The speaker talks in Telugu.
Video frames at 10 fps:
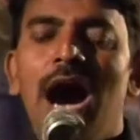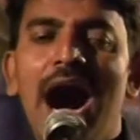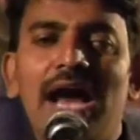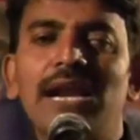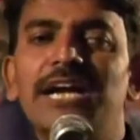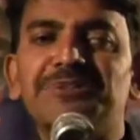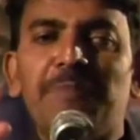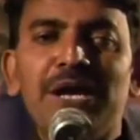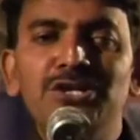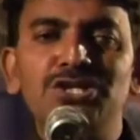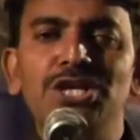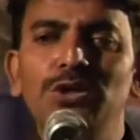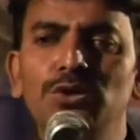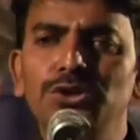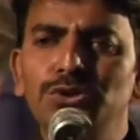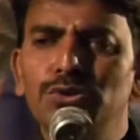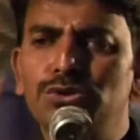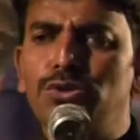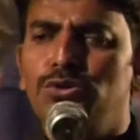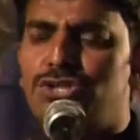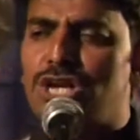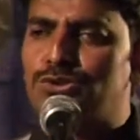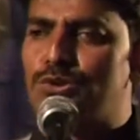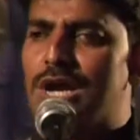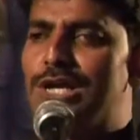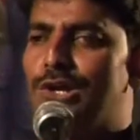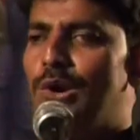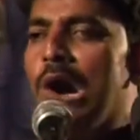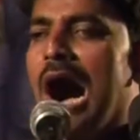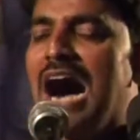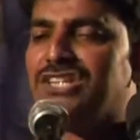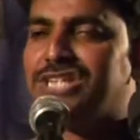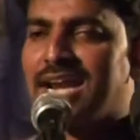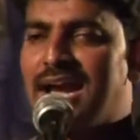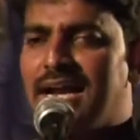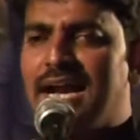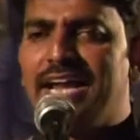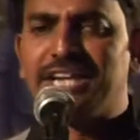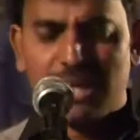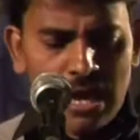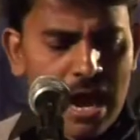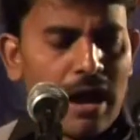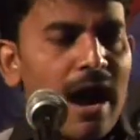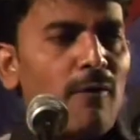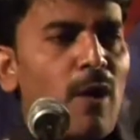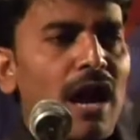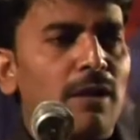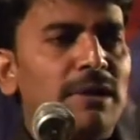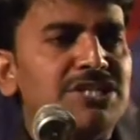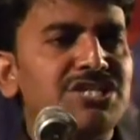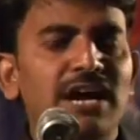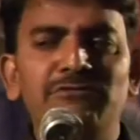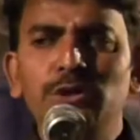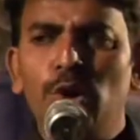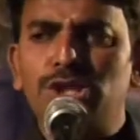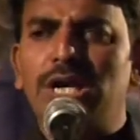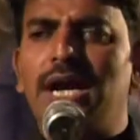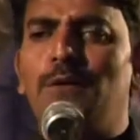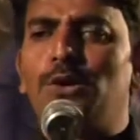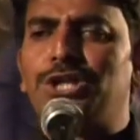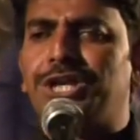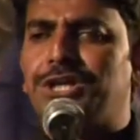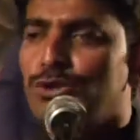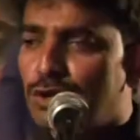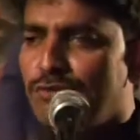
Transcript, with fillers: ఆనాటి పరిచయులు యూదులు సర్దుకయ్యలు ఆ జనాంగానికి వాళ్ళ మధ్య విరోధంగా ఉంది ఎందుకు